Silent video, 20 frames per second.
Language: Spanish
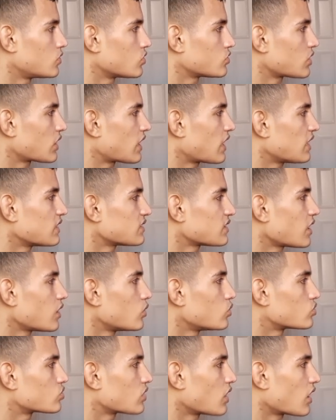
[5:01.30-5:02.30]
No se cansa de
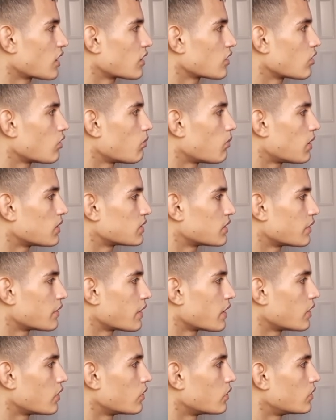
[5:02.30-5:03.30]
buscar el combate,
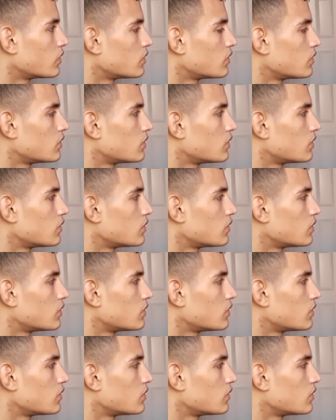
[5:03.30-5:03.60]
vean.